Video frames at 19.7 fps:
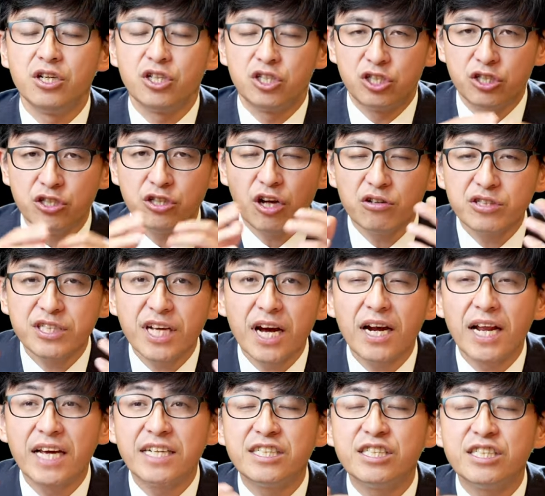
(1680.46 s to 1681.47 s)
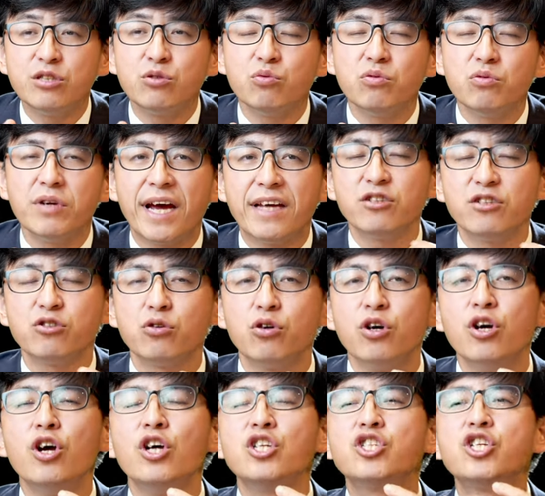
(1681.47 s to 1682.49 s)
直到将来基督来的时候，
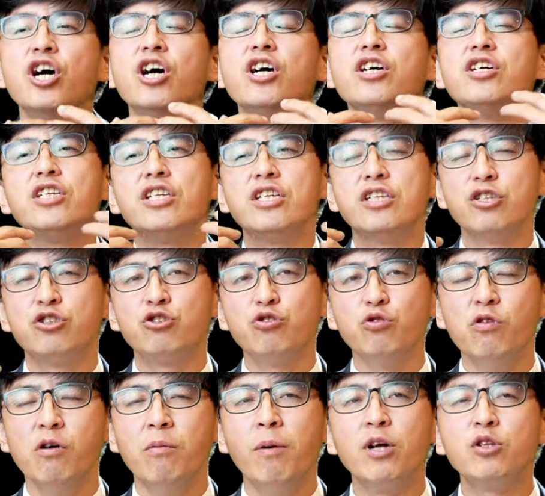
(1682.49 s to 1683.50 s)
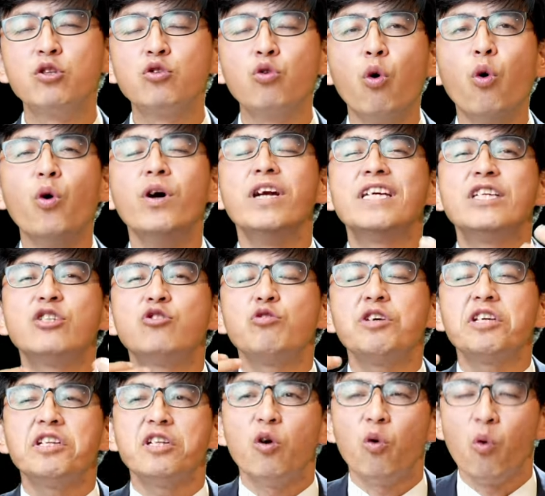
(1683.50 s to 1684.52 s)
彻底的救我们脱离
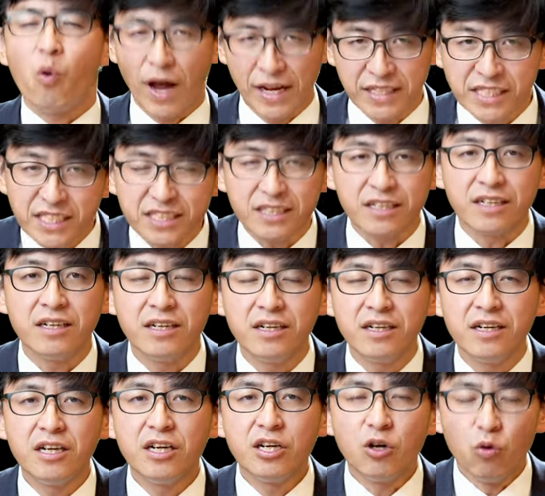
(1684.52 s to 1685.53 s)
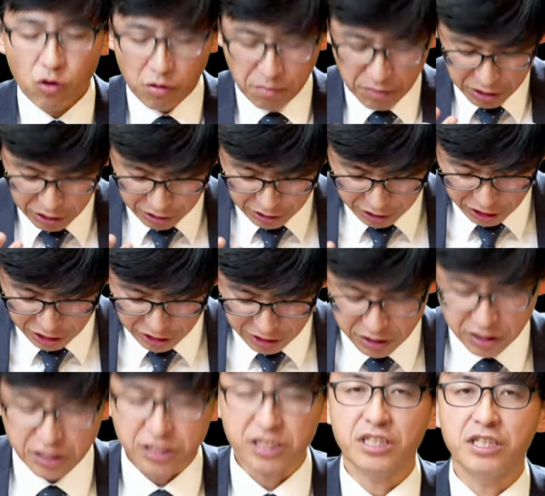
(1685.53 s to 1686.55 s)
罪的环境，我们这个身
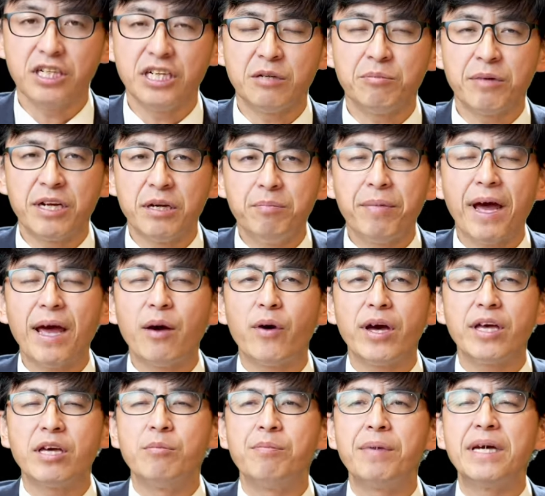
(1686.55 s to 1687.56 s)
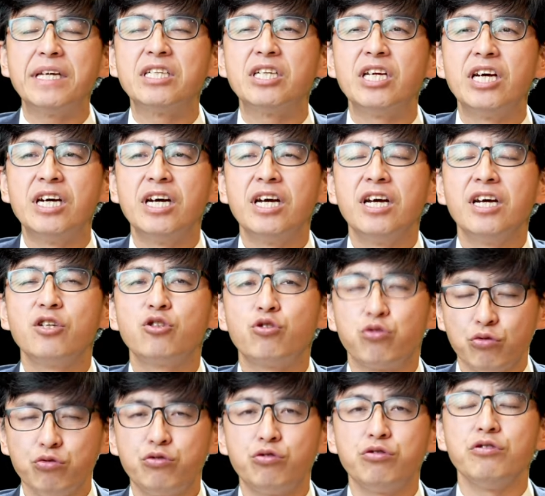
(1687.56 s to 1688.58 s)
体里面的败坏也被
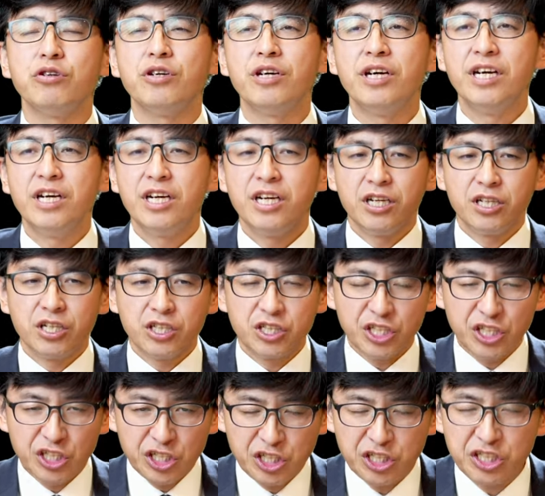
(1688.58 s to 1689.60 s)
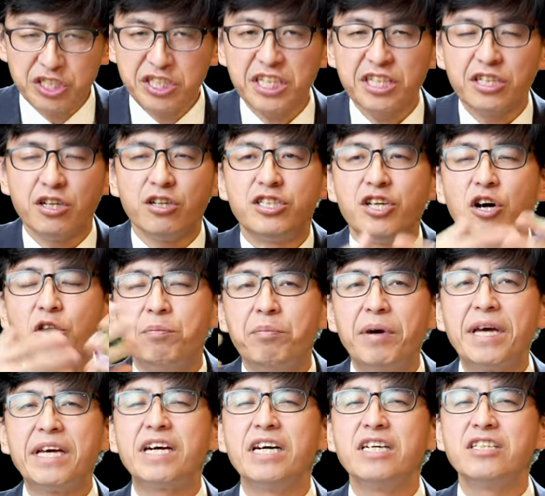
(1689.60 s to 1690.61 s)
除去。这个世界也要叫
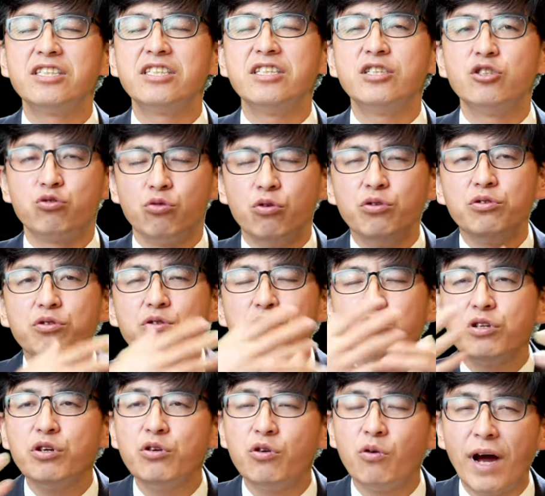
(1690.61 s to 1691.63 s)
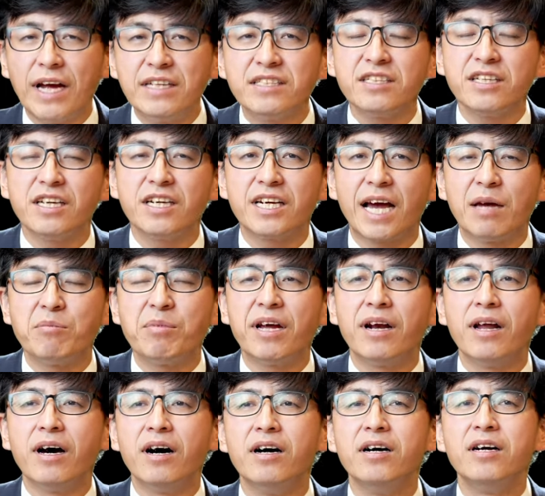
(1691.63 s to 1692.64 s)
被更新，所有的罪恶环境也改变
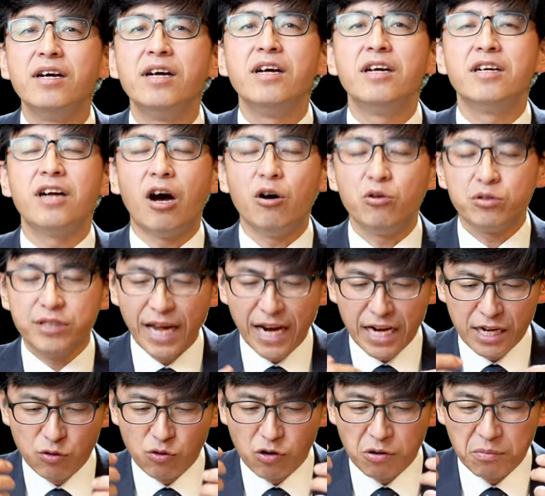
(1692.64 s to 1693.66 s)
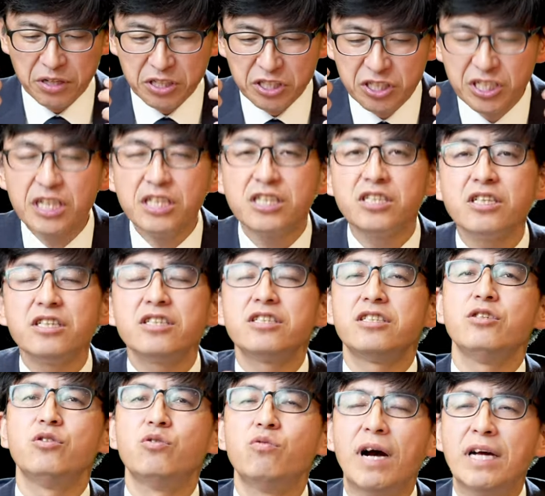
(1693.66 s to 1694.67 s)
了，然后带领我们真正
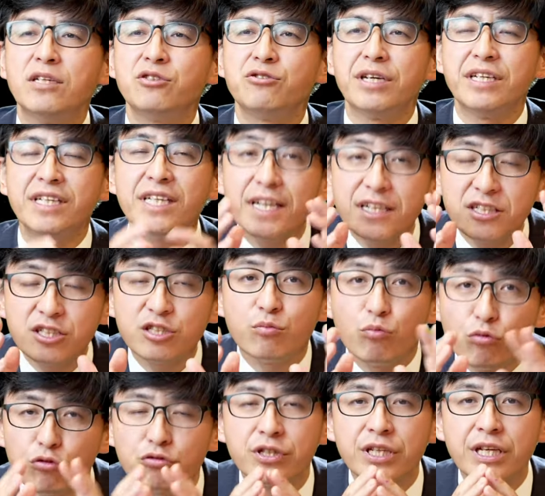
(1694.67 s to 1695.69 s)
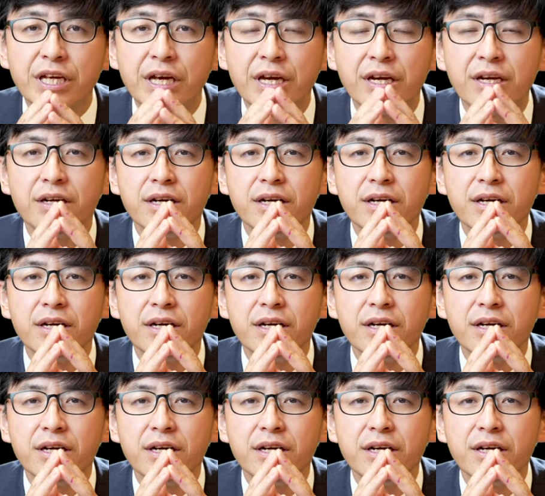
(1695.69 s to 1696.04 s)
进入完全，那是目的。